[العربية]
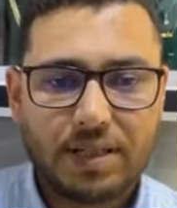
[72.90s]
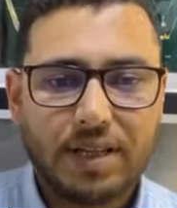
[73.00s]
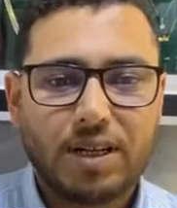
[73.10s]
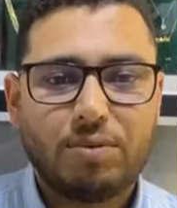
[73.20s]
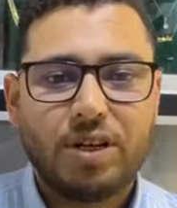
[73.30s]

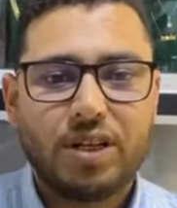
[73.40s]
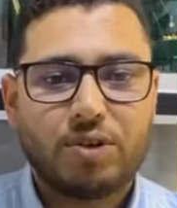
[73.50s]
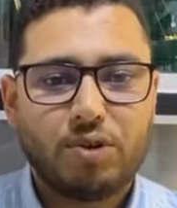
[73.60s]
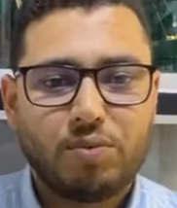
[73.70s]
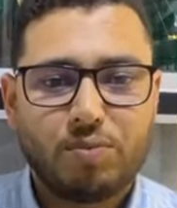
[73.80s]
السلام
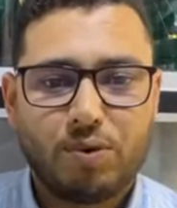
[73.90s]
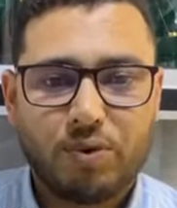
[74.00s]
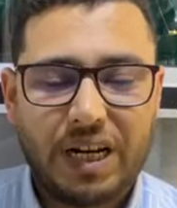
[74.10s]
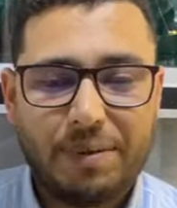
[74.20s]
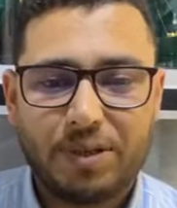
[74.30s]
عليكم
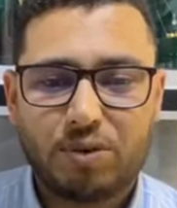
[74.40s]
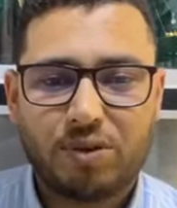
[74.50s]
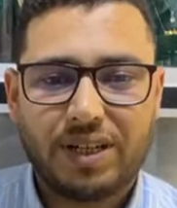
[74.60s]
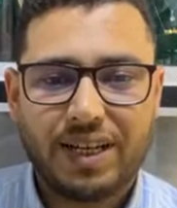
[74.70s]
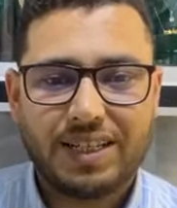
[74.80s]
ورحمة
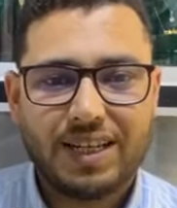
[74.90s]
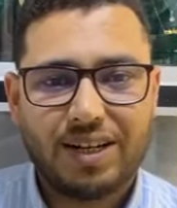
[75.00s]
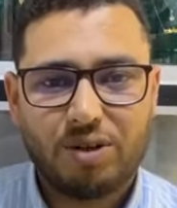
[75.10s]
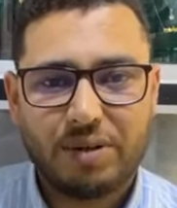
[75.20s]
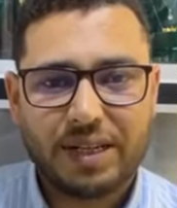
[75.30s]
الله
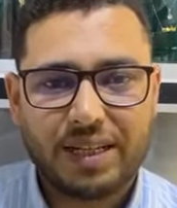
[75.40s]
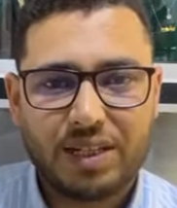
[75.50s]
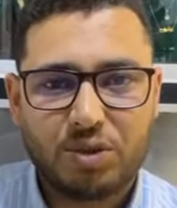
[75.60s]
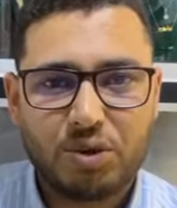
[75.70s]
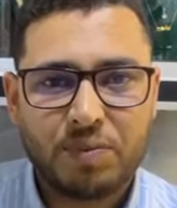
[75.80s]
تعالى
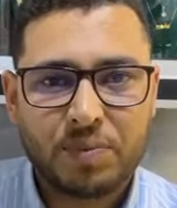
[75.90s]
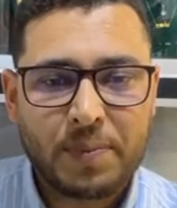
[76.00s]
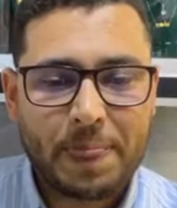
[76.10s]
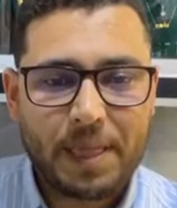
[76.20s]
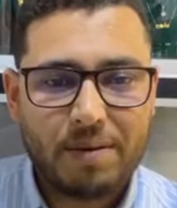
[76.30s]
وبركاته
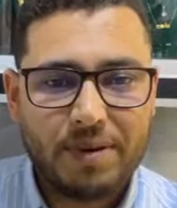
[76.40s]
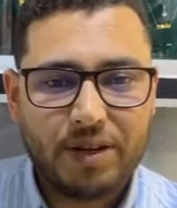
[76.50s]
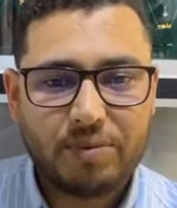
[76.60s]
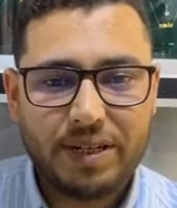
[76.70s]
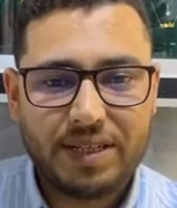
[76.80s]

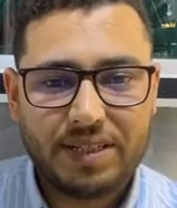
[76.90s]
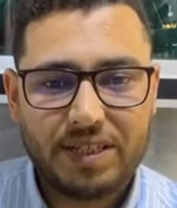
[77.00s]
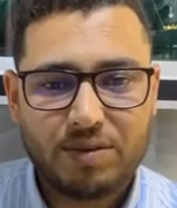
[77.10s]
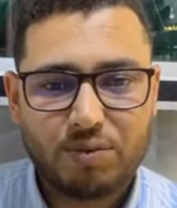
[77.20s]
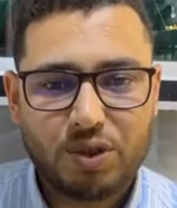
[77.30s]
معكم
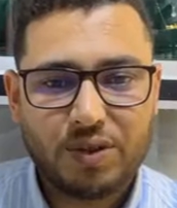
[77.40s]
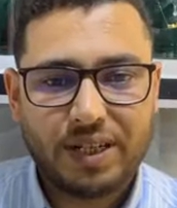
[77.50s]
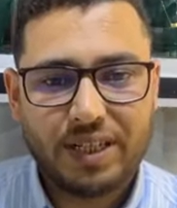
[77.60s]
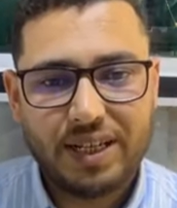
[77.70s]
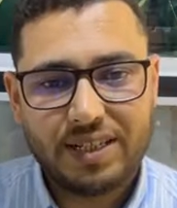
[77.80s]
عزيز من
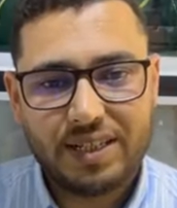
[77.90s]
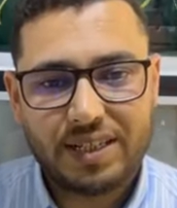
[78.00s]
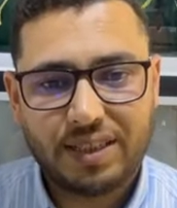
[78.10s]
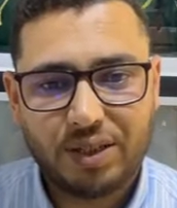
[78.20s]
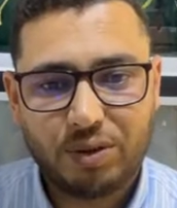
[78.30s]
جوهرات
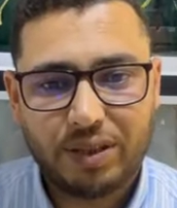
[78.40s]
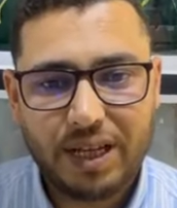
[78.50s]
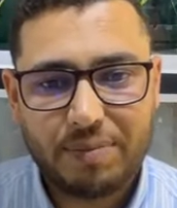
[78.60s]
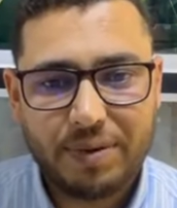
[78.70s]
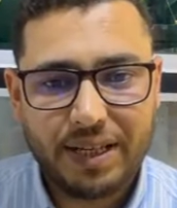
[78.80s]
العزيز كنديرو
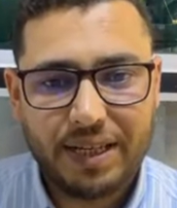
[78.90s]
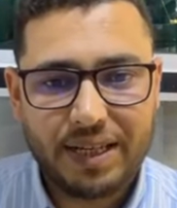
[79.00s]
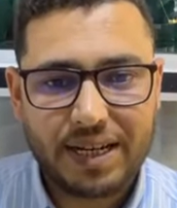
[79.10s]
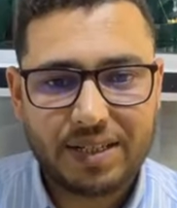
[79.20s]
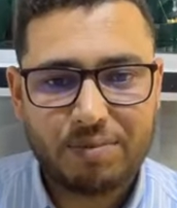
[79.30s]
الذهب
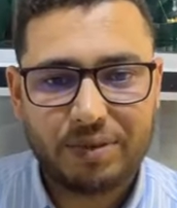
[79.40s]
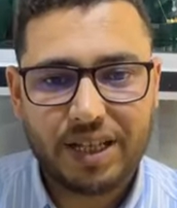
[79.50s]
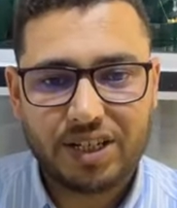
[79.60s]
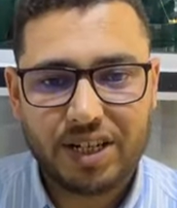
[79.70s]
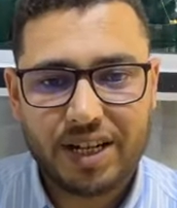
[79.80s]
عيار
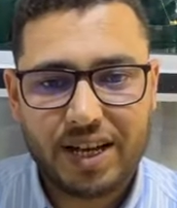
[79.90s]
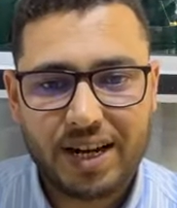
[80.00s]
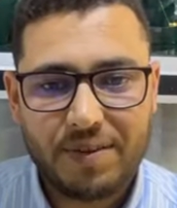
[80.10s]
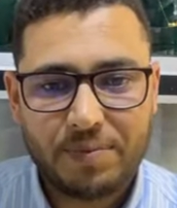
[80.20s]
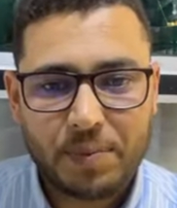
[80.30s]
18
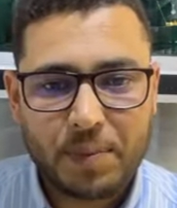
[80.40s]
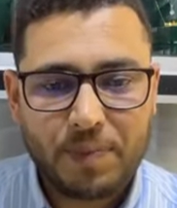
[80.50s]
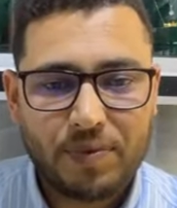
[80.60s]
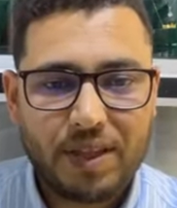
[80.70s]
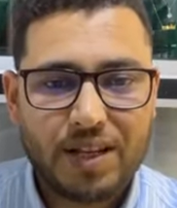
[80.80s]
كارة
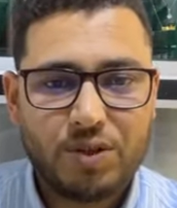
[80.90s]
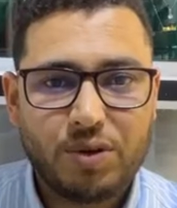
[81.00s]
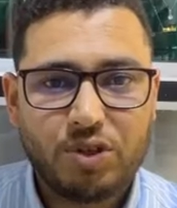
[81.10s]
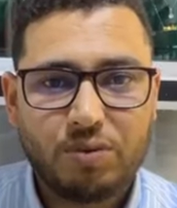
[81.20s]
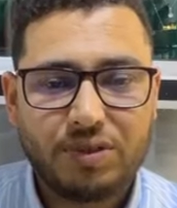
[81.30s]

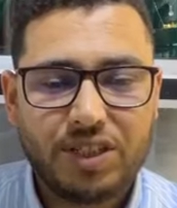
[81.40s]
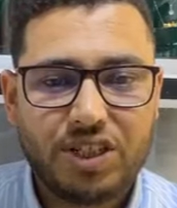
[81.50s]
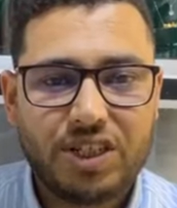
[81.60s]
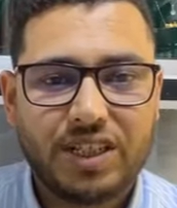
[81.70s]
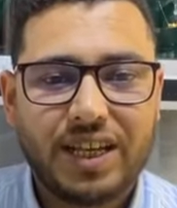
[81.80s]
كنتواجدو
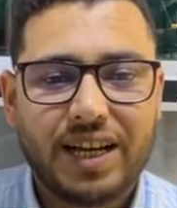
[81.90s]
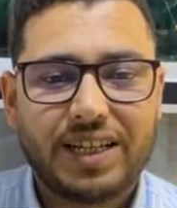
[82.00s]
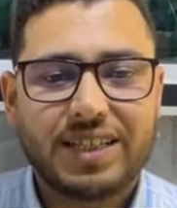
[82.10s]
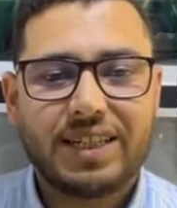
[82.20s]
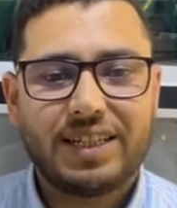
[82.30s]
مدينة جديدة
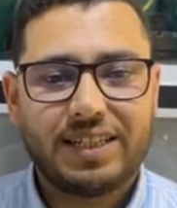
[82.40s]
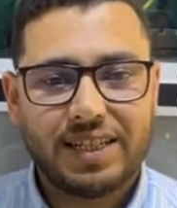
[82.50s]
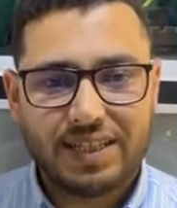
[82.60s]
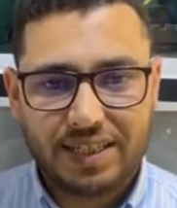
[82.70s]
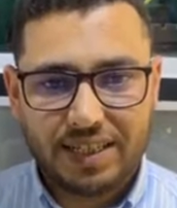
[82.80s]
قصرية
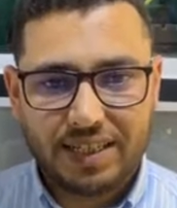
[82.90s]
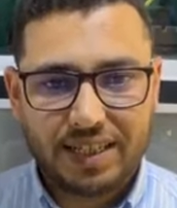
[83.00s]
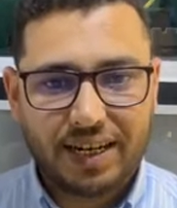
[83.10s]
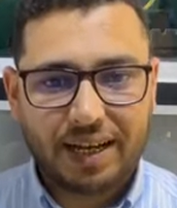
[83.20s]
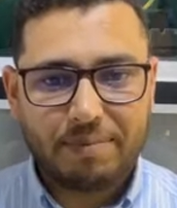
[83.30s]
ياسين
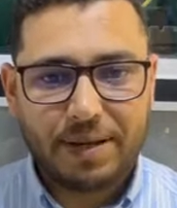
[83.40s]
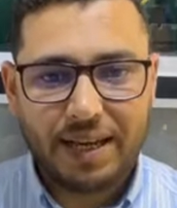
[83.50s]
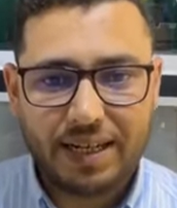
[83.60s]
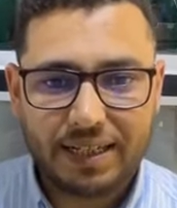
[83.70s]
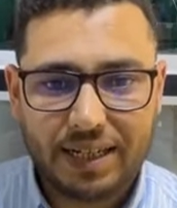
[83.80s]
رقم
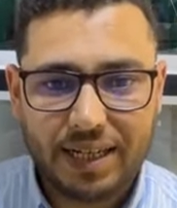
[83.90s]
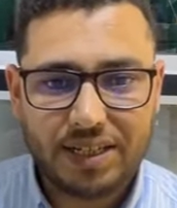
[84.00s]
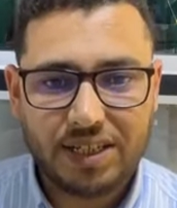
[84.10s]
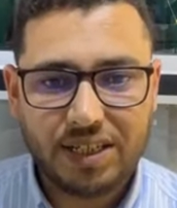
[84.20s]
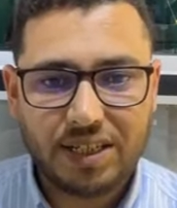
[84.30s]
محل
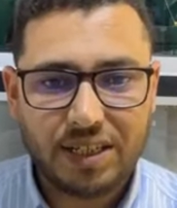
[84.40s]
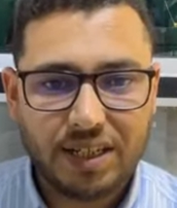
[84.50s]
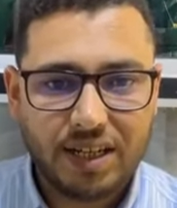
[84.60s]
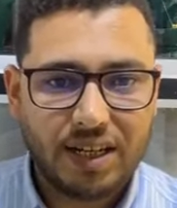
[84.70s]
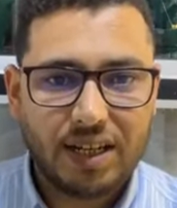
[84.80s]
30